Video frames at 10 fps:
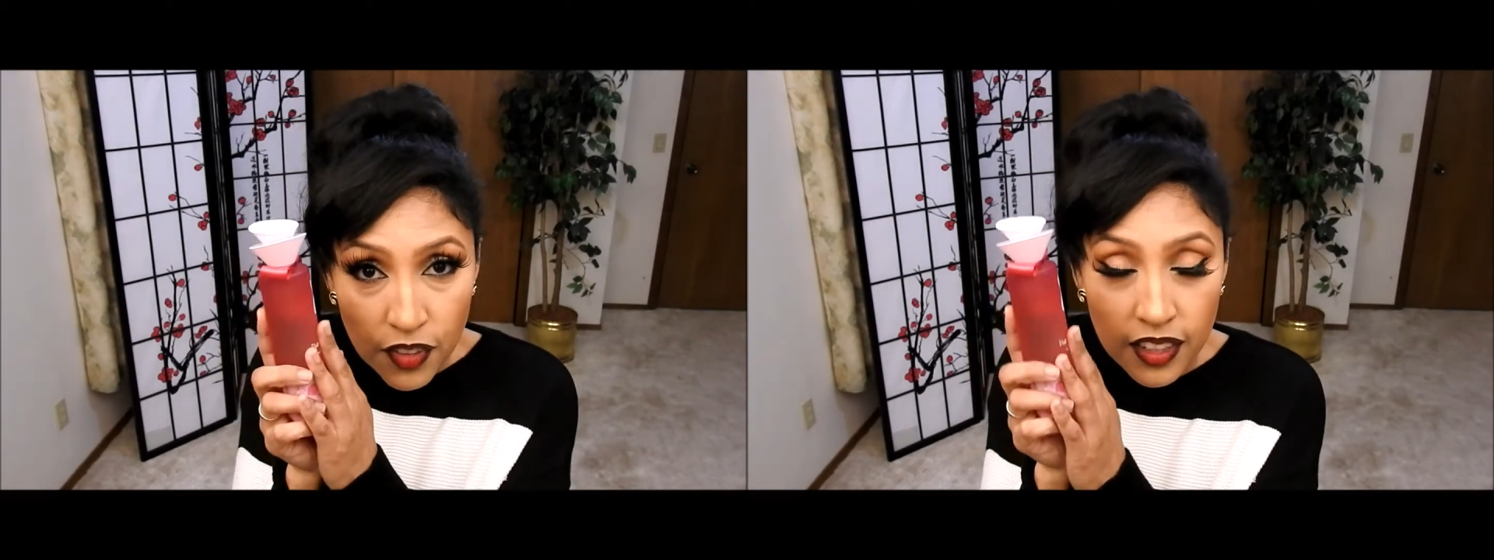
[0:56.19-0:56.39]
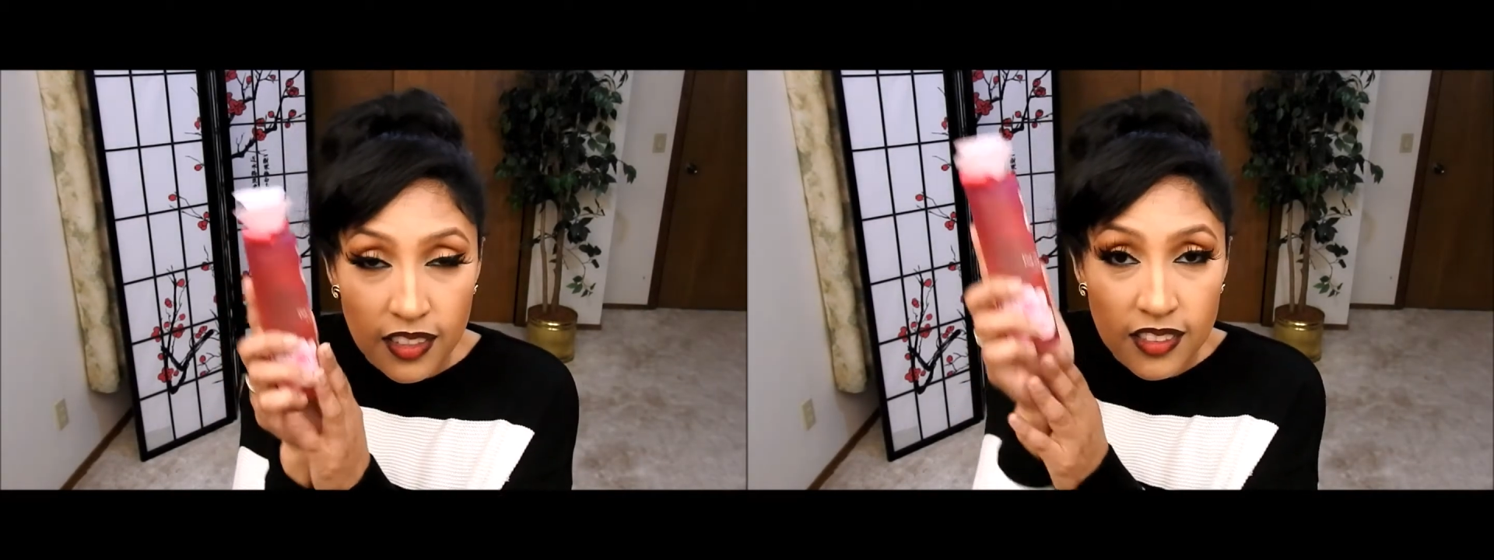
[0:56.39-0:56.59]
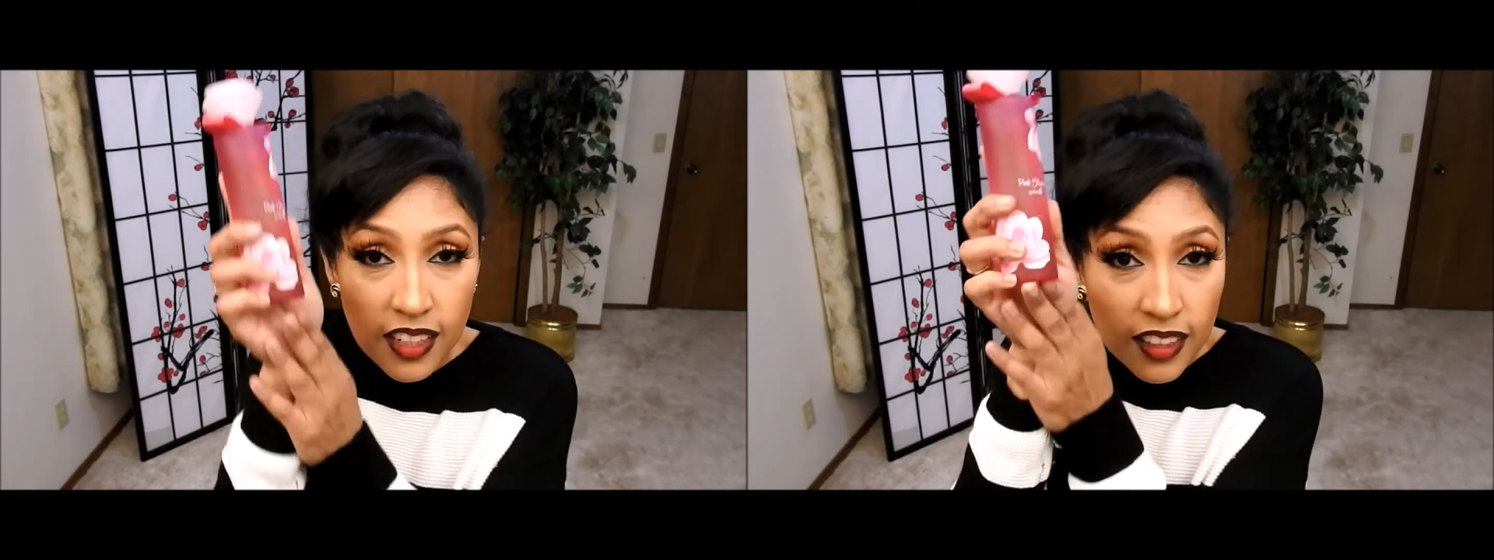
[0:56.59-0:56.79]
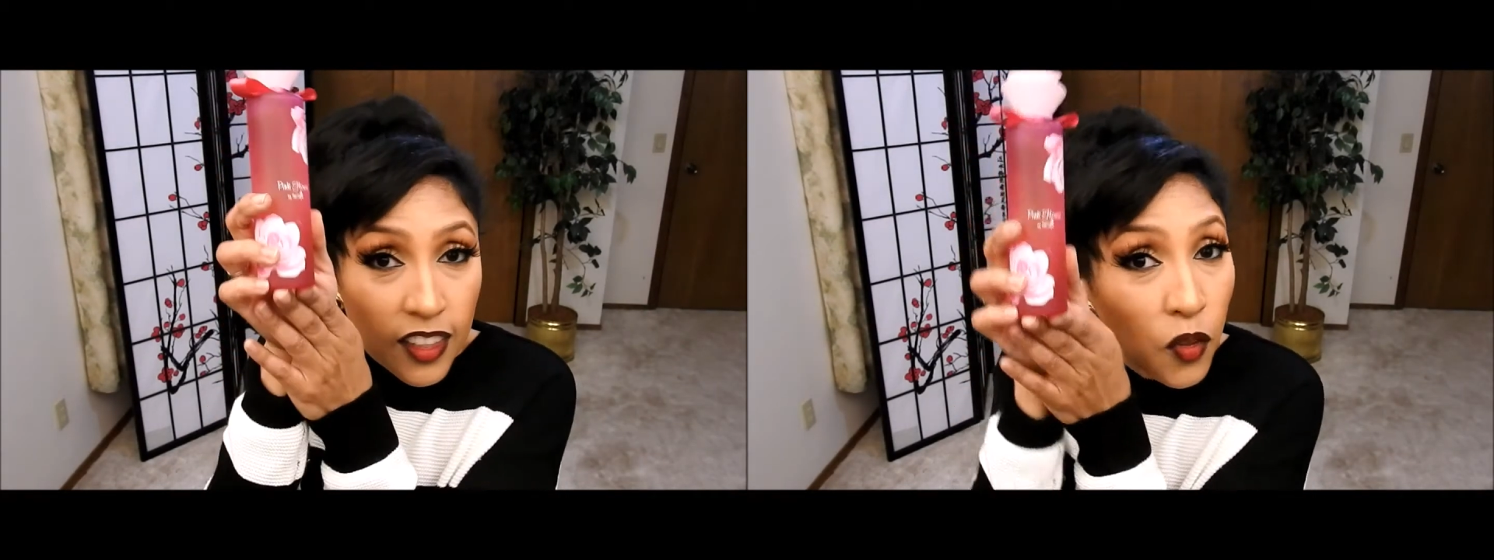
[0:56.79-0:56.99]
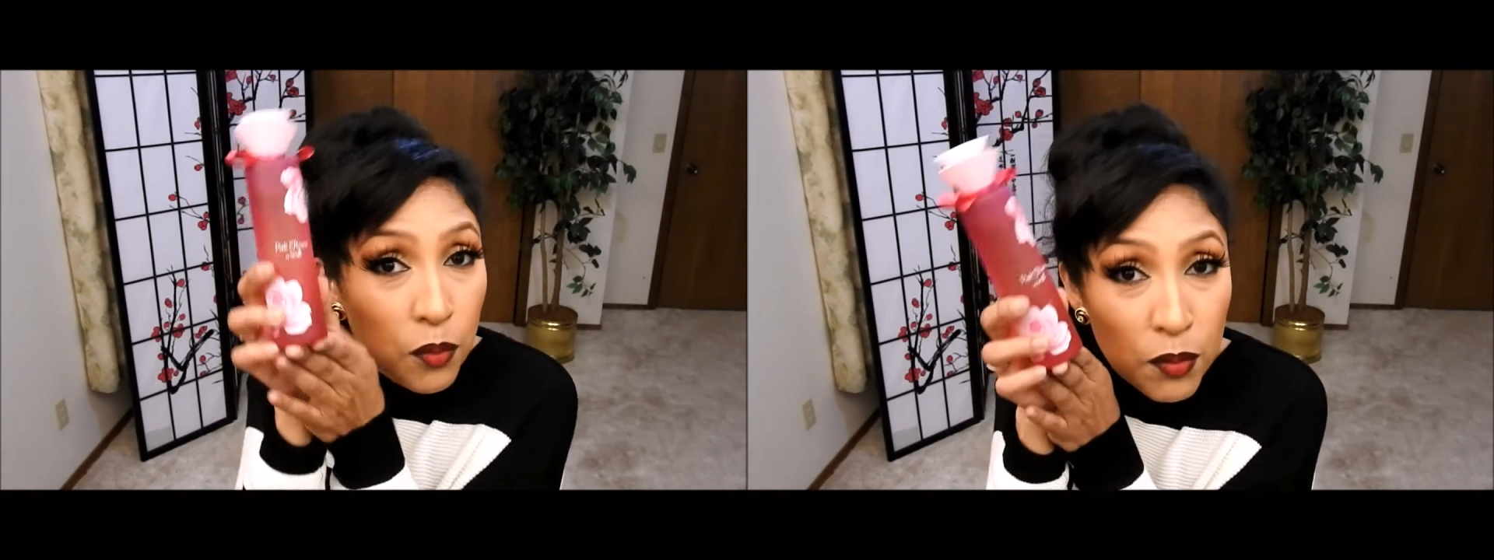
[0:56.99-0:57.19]
fragancia la que
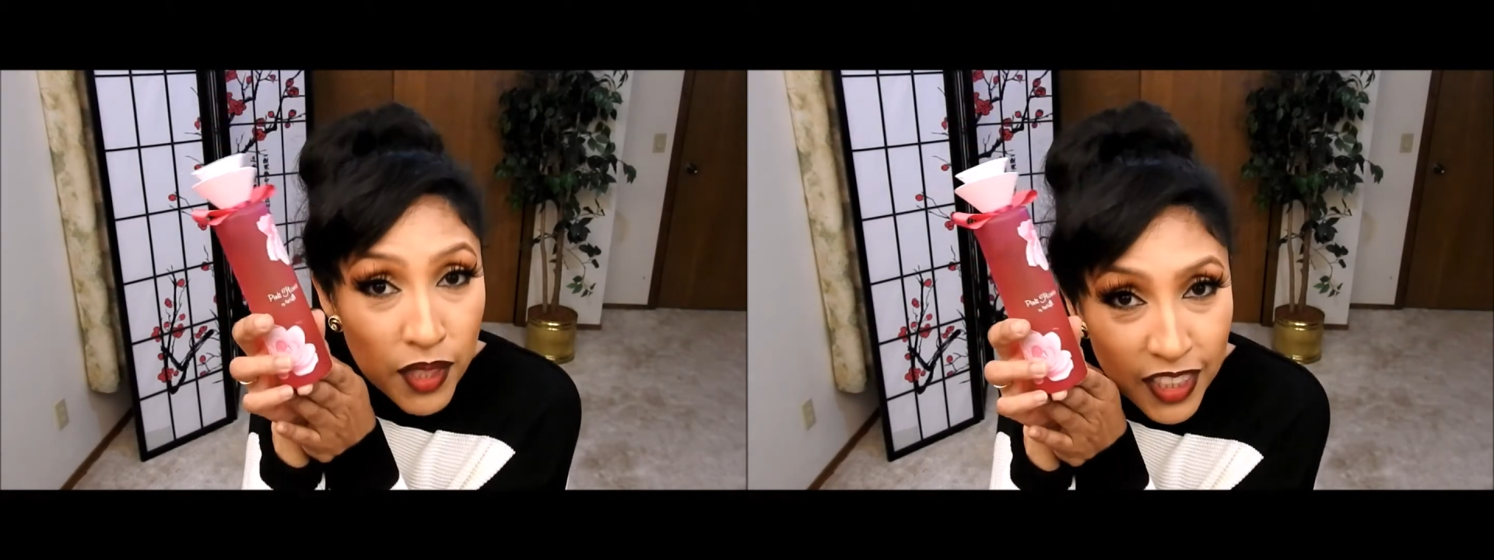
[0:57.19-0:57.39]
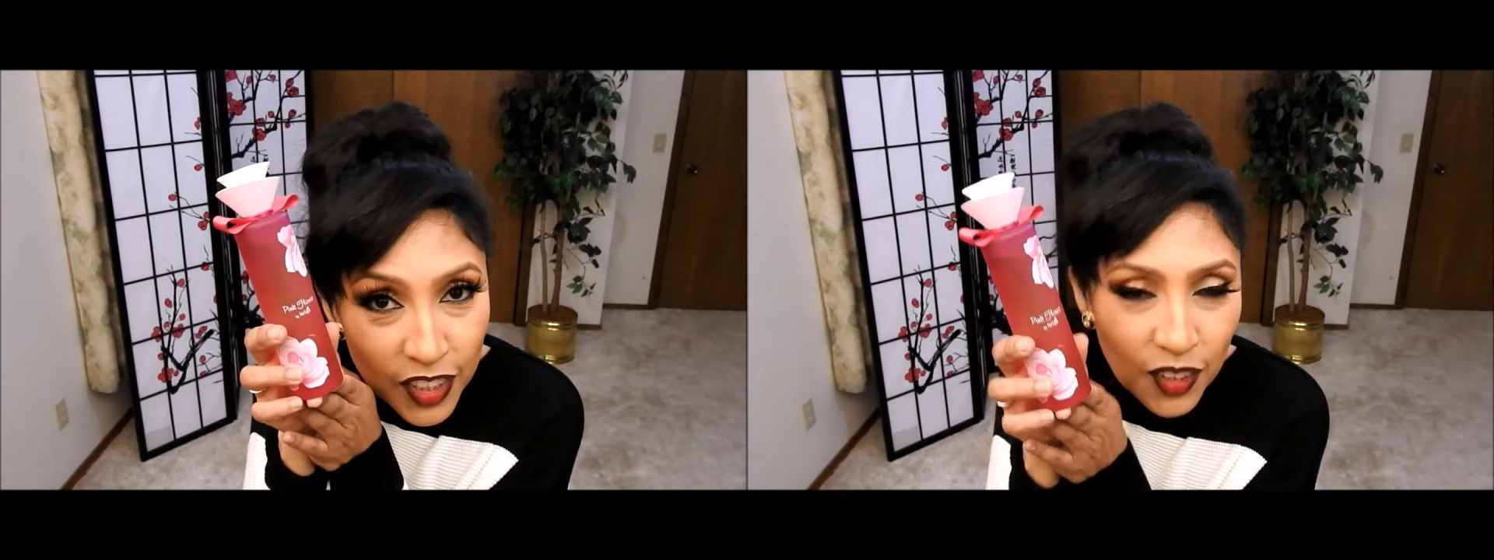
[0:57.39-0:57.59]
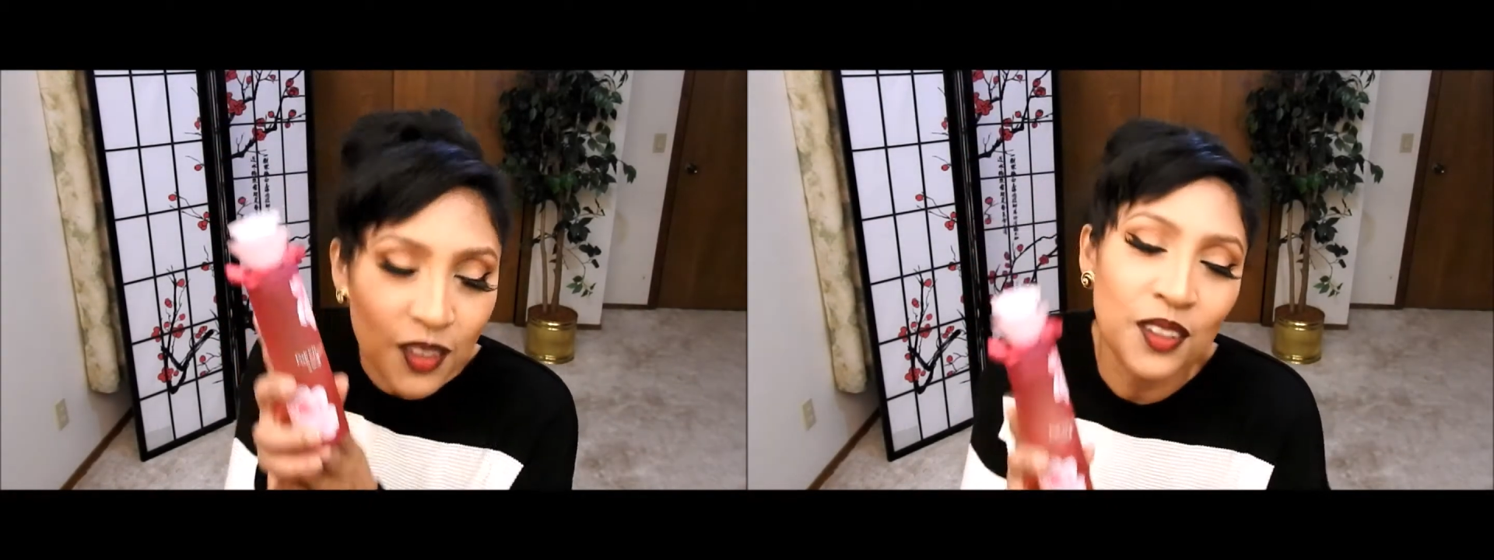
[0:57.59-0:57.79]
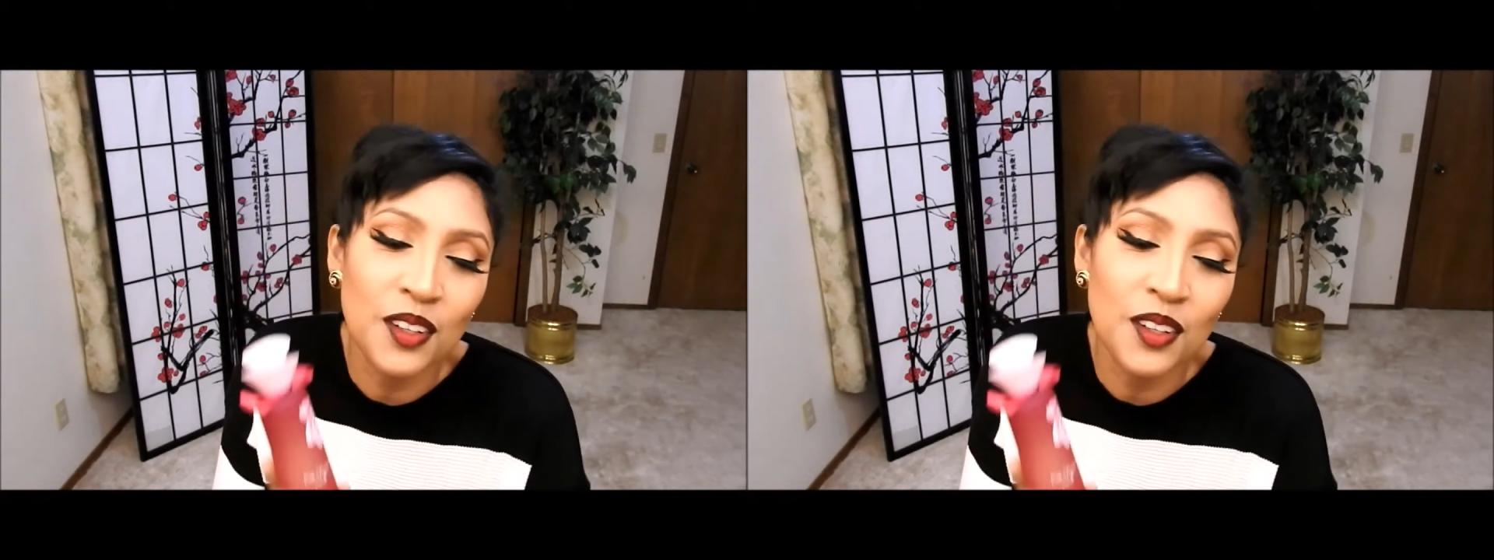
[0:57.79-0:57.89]
tengo en mi manito,